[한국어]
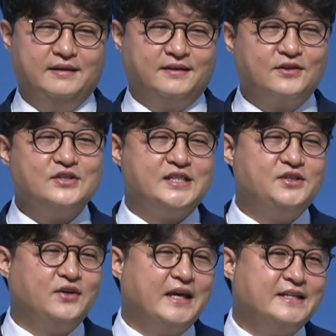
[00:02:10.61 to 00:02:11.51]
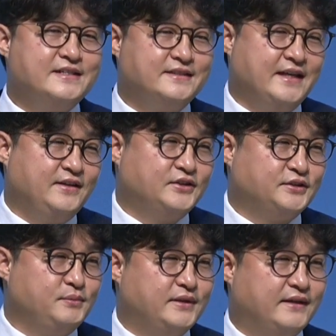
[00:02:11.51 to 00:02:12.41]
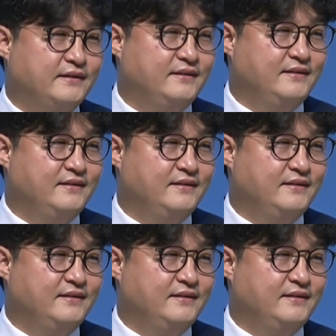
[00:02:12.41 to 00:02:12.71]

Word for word: 그런 지경에 이르게 되었습니다.